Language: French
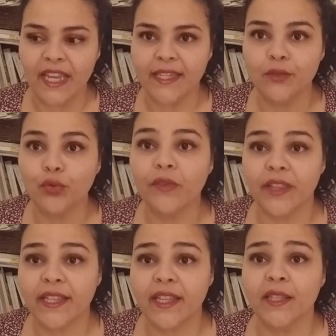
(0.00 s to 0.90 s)
qui se trouve
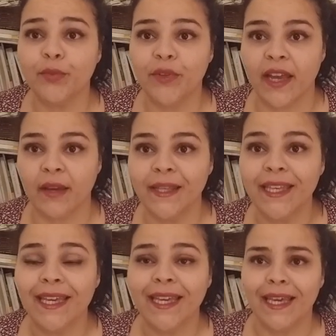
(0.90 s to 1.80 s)
en état
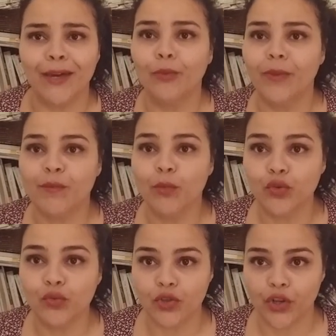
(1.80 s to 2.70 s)
d'hypothermie et complètement
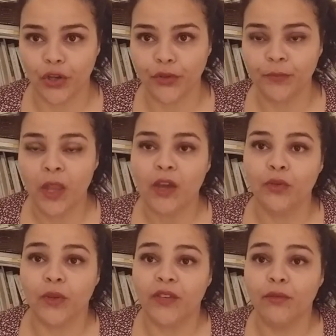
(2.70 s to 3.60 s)
sous le choc.
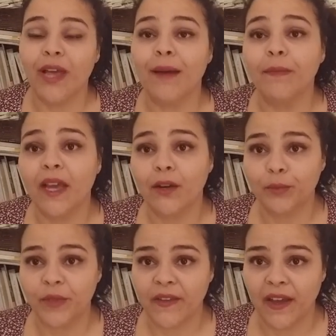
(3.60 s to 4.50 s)
Donc ils vont le ramener à
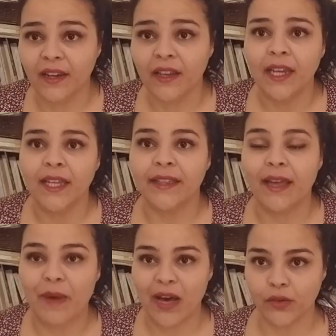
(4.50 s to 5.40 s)
l'hôpital.
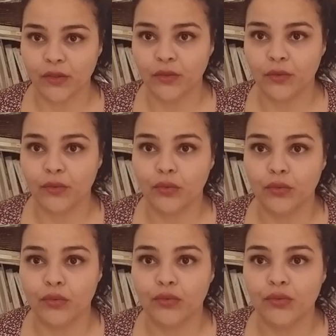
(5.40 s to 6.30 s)
D'apparence,
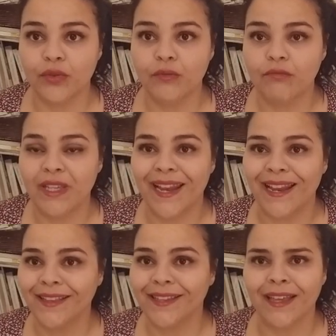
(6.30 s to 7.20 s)
euh, il a
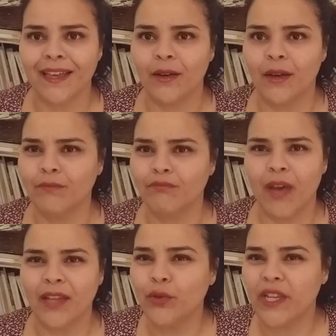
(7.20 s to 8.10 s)
l'air d'être
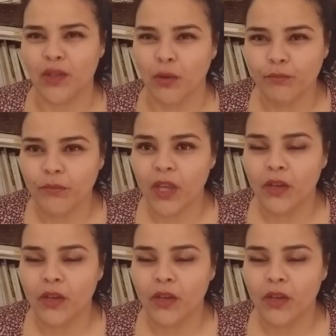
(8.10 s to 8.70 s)
adolescent.